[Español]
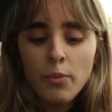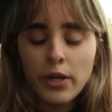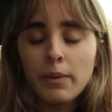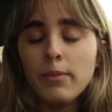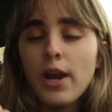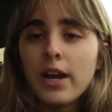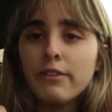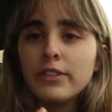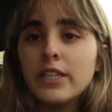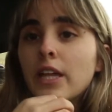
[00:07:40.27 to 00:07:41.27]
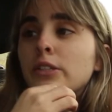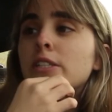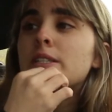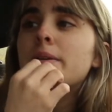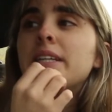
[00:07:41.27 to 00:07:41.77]
Por ejemplo, en la cafetería
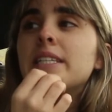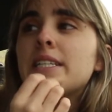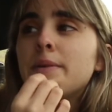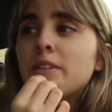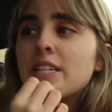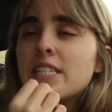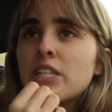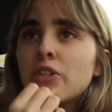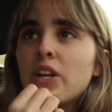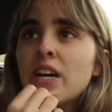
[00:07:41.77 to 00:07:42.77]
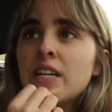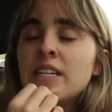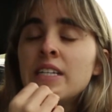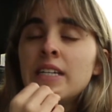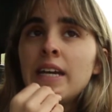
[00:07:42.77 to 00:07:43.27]
donde estaba antes había una señora
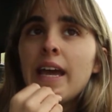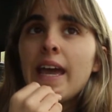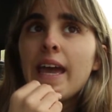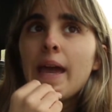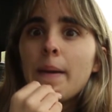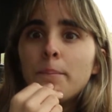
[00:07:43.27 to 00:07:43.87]
eh,